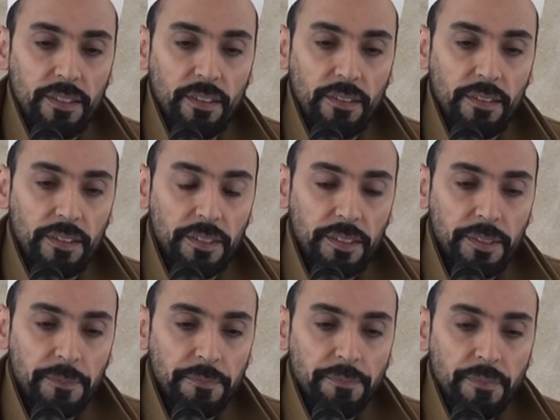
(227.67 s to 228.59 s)
dans euh,
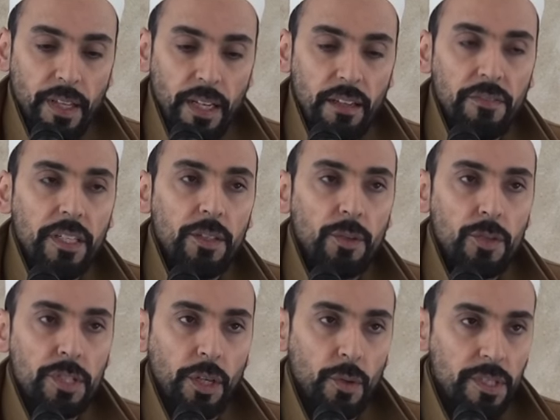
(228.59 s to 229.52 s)
la ville
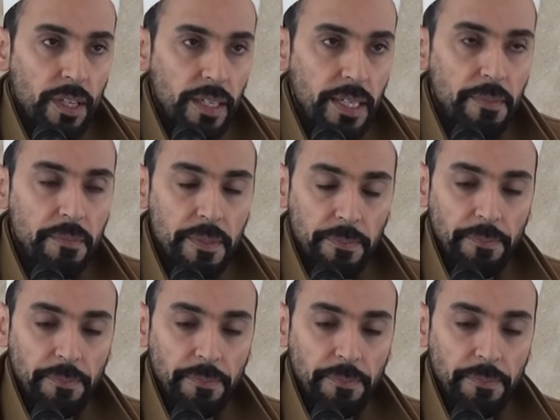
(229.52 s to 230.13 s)
de Jérusalem,